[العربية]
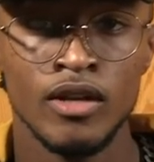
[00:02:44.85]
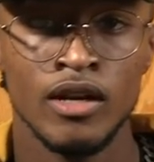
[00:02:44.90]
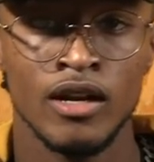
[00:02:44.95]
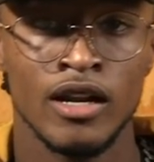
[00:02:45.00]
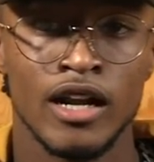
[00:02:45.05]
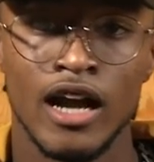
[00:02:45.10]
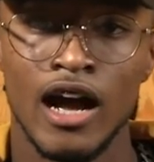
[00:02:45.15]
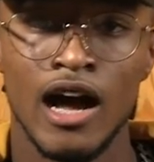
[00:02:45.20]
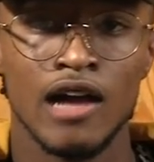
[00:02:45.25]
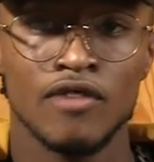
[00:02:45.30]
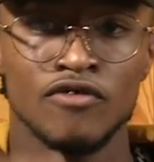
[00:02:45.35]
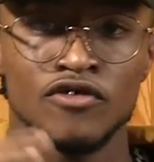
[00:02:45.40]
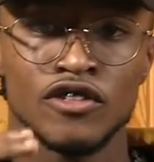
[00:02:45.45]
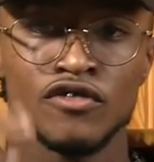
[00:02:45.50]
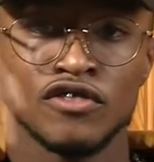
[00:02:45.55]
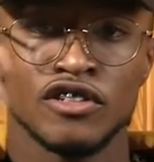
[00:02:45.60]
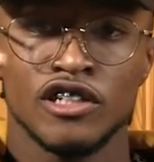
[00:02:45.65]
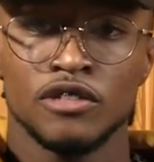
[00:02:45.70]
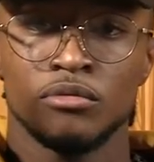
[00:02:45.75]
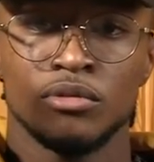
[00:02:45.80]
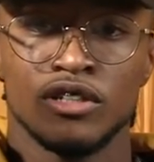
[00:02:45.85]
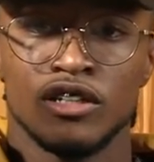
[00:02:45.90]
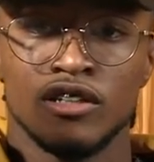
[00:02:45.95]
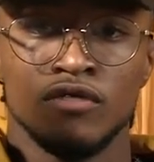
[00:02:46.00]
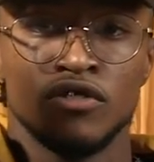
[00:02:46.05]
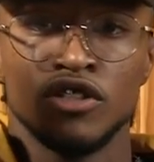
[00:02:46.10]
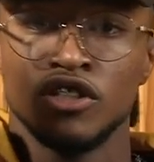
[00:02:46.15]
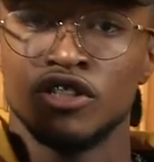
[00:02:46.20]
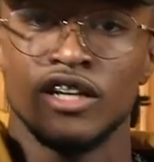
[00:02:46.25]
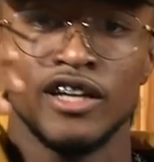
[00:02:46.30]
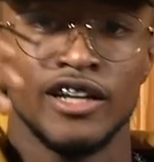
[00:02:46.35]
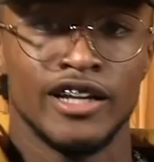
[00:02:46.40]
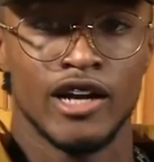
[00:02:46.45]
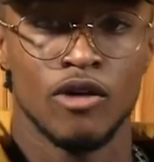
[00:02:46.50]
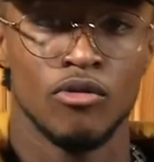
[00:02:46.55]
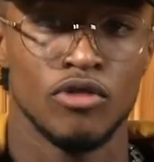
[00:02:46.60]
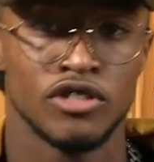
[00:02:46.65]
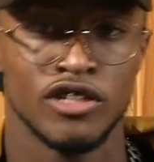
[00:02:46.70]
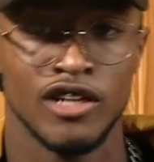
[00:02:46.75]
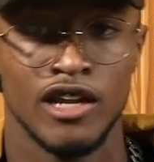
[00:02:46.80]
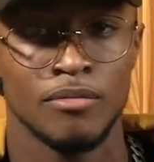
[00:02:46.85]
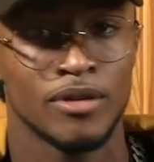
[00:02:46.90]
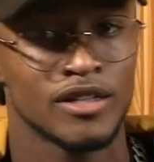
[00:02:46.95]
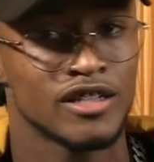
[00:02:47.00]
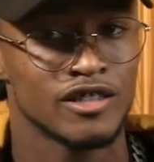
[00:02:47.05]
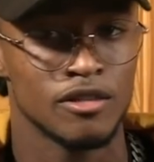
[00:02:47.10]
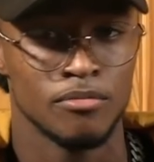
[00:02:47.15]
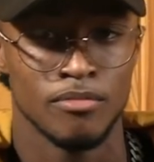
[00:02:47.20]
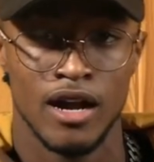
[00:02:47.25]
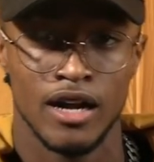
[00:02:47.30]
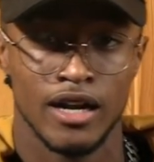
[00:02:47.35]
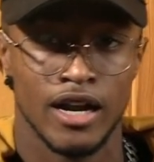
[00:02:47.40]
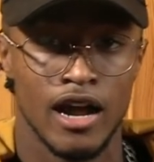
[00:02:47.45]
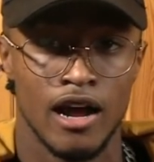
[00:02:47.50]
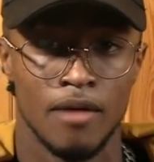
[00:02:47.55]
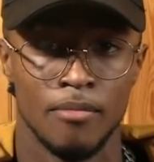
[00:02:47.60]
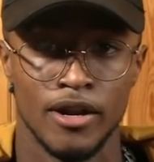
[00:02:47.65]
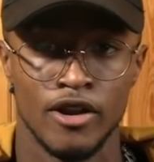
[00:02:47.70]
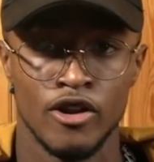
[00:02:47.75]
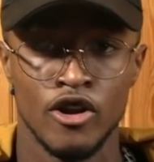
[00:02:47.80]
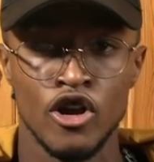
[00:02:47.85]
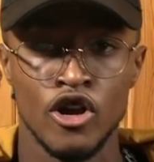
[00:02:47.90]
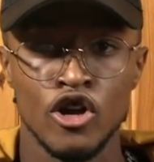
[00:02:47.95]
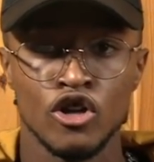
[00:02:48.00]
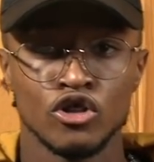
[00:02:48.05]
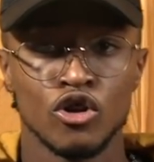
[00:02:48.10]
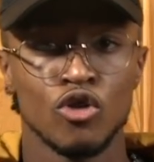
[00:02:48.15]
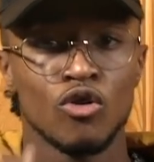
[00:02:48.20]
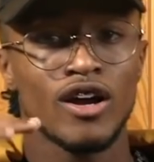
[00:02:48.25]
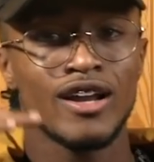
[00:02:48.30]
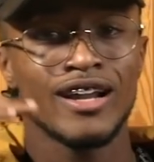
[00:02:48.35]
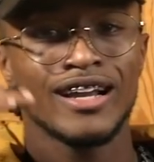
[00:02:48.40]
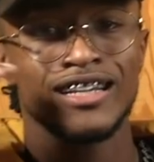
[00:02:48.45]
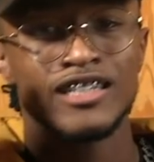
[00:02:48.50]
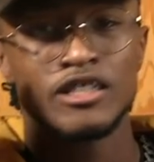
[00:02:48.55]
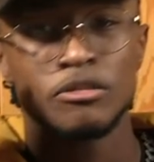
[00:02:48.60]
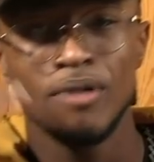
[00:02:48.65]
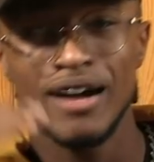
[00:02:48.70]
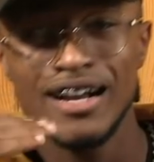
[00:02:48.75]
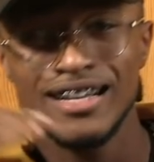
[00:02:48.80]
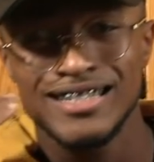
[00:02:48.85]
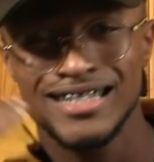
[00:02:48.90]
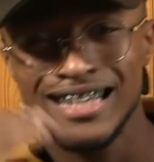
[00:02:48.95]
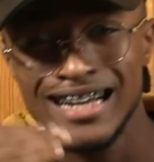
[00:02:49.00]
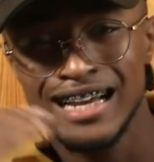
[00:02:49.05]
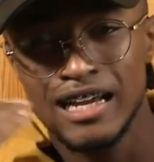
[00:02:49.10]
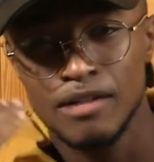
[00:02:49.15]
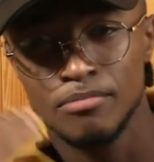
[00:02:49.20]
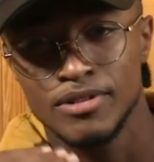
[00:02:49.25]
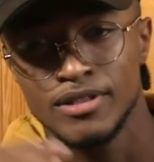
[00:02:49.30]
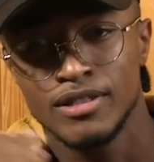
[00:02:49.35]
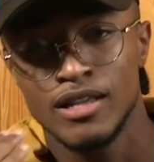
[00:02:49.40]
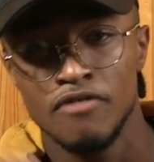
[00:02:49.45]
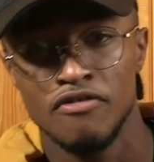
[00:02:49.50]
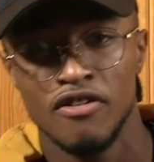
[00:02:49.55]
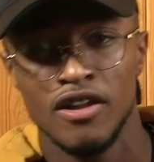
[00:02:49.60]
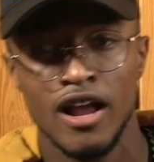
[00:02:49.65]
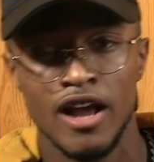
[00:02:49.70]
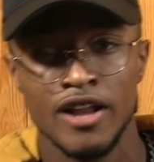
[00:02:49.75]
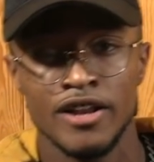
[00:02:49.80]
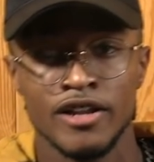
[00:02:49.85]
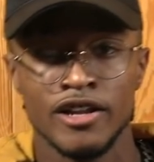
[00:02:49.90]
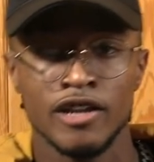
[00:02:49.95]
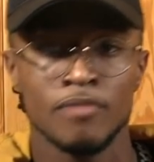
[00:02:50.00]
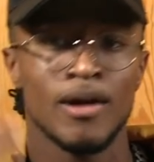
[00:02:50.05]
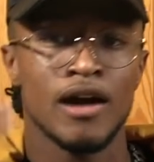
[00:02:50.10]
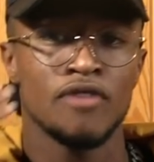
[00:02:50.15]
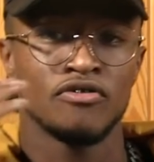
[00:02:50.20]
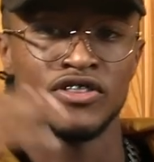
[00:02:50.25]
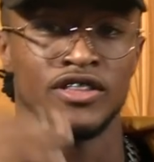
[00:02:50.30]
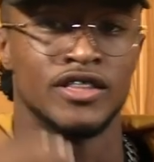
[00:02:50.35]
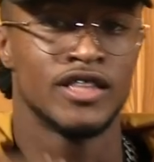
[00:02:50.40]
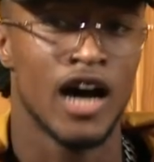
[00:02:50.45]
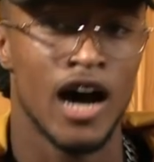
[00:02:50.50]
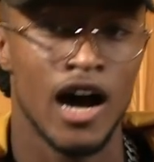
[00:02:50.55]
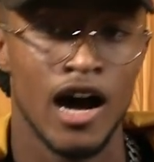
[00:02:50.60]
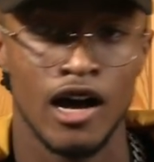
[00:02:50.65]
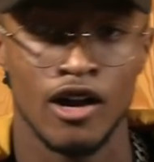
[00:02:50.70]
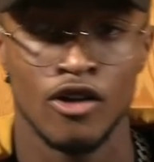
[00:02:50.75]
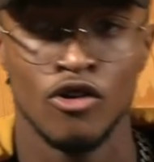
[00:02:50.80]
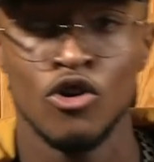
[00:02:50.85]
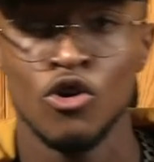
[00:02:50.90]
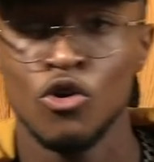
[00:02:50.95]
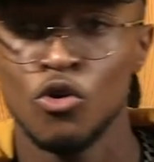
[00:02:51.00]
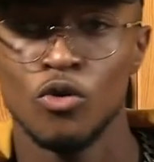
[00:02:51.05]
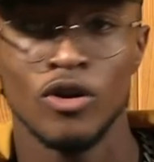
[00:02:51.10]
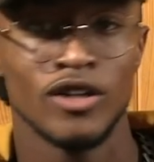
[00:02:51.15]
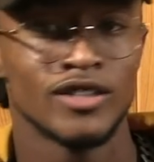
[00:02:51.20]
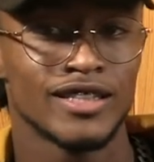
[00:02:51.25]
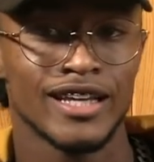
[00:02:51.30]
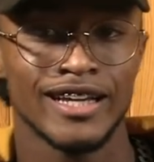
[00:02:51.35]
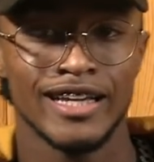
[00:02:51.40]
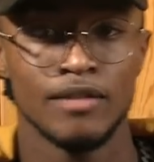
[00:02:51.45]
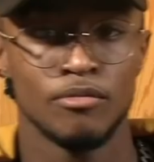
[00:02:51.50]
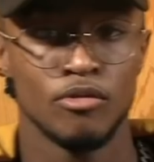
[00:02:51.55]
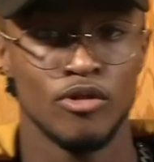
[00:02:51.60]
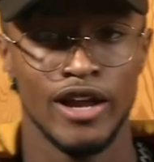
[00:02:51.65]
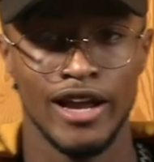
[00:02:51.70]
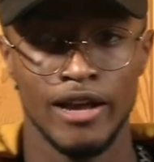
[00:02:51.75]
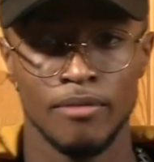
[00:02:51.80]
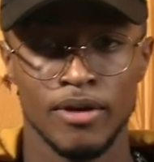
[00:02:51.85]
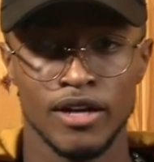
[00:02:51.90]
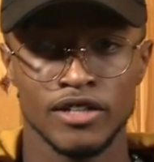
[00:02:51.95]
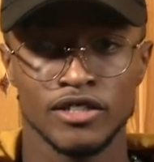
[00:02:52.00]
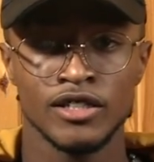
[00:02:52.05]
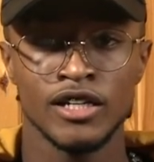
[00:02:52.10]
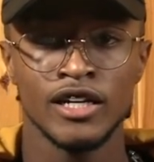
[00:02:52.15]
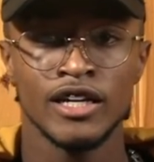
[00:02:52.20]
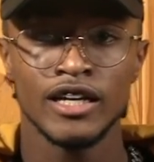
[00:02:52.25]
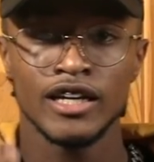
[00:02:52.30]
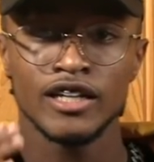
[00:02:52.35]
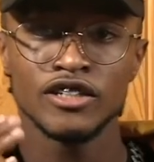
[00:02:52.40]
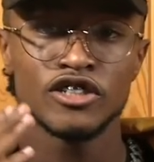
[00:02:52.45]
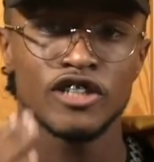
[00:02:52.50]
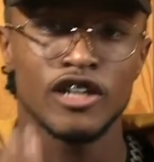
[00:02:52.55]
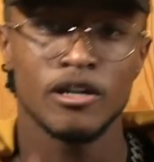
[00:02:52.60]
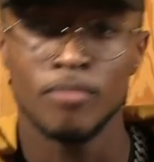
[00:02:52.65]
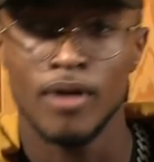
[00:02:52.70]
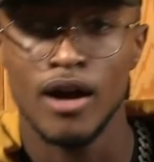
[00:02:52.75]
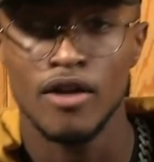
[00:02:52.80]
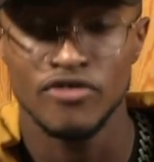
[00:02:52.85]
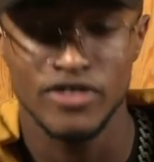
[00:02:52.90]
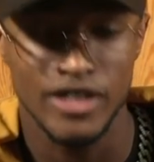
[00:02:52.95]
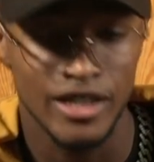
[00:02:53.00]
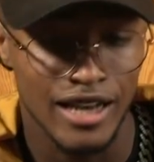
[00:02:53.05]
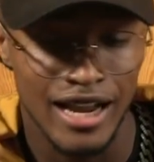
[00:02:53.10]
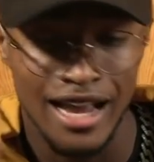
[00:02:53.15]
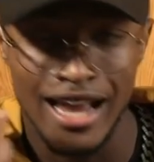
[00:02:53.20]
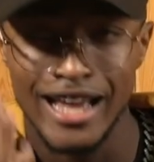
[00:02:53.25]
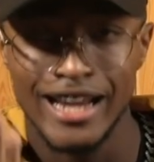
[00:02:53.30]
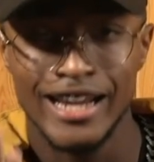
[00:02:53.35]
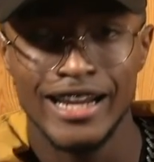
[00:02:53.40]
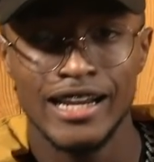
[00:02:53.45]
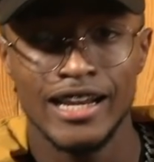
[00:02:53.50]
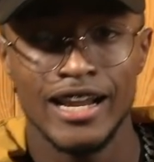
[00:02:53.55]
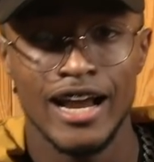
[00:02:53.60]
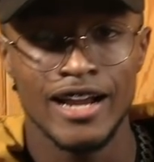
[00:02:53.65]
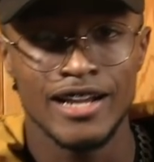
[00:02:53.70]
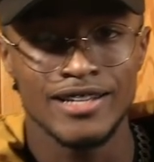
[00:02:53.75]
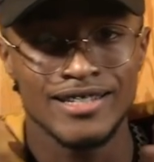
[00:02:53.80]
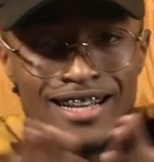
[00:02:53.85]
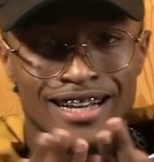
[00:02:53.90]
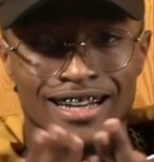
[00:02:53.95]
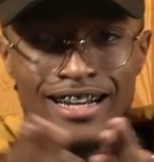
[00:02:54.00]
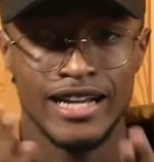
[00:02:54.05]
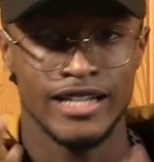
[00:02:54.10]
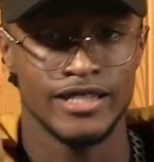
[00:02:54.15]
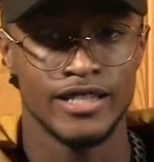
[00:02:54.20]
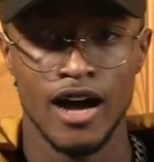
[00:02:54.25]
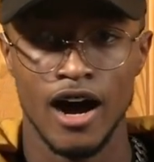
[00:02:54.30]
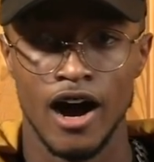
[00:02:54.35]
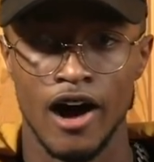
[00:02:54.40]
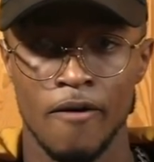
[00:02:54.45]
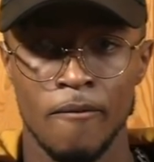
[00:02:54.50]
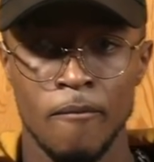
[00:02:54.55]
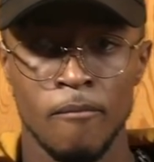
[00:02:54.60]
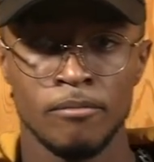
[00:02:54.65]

راك عارف انت فاش كتمشي تخدم شي شركه ولا شي لعيبه كتخدم نهار كامل دونك انا كنت باقي صغير بزاف على انني نبقى في الدار ولا نطيب ولعيبات كنت كنبقى في ديك الخيرين اللي انا ساكن حداها